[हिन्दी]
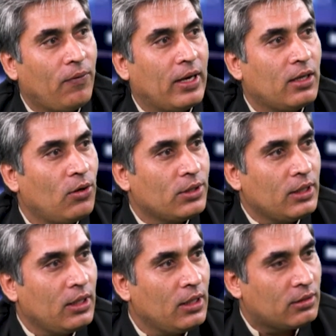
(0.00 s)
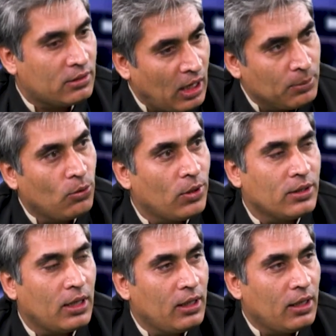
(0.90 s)
का फैसला होना चाहिए इतसाफ तो होना
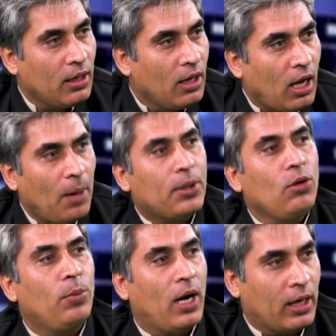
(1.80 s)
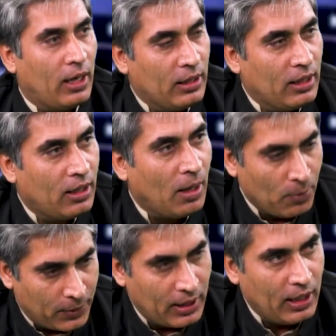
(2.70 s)
चाहिए अब क्यों भाग रहे हैं ये आपको
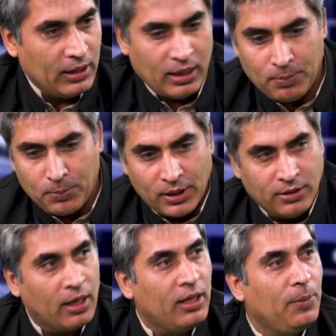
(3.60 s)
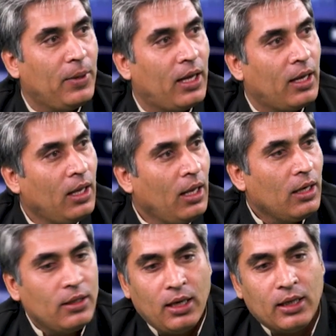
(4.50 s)
पता है ये बड़ी जल्दी में है
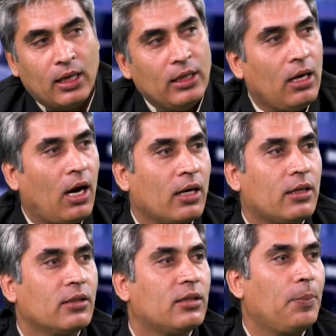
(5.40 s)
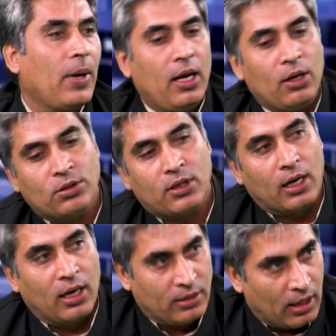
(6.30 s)
यानी कि ये आठ गज से पहले कुछ
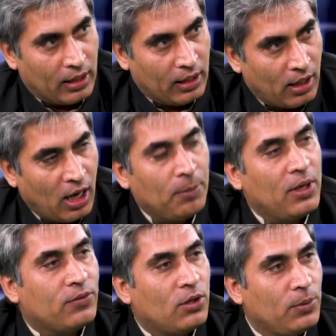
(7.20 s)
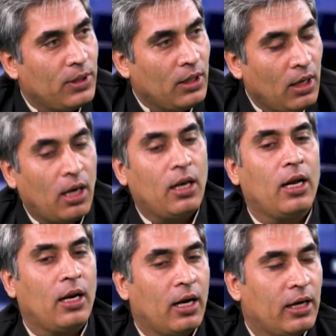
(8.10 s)
करना चाह रहे हैं आम लफ्ज़ों में
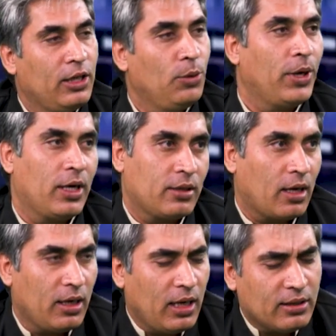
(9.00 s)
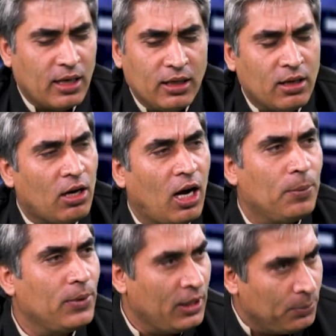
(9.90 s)
अल्लाह ना करे ये माइनस कर रहे हैं ऐसा इनका
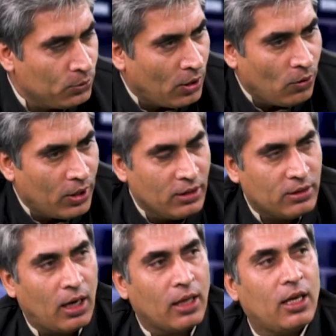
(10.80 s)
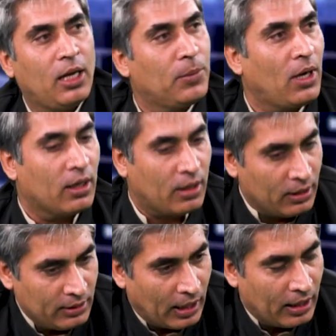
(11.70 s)
ख्वाब नहीं पूरा होगा इन ताला इमरान
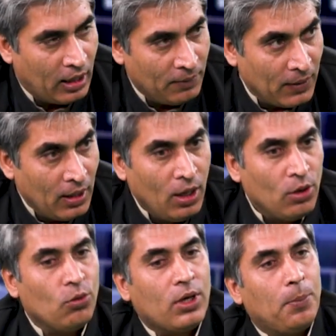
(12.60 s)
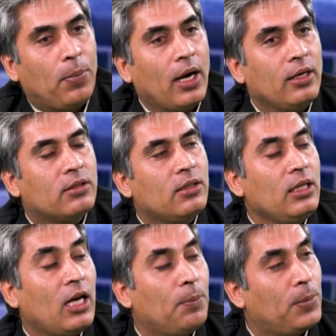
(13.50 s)
खान ही आएगा क्योंकि बाईस
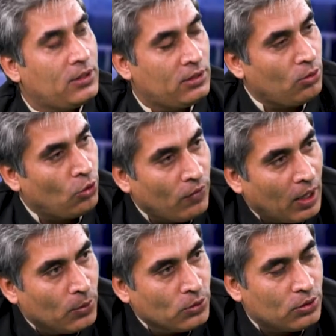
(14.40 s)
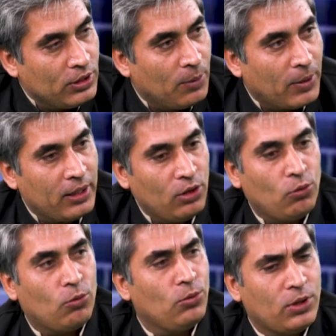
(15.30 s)
नहीं अब पच्चीस करोड़ आवाम हो चुकी है हमारी वो
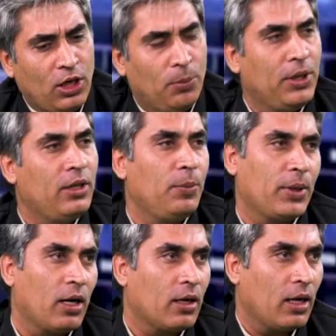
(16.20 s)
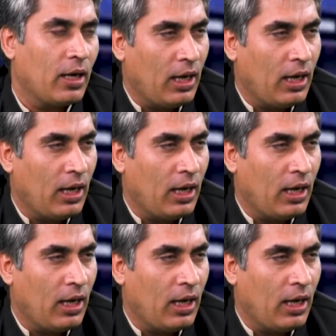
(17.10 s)
उनकी उम्मीद इमरान खान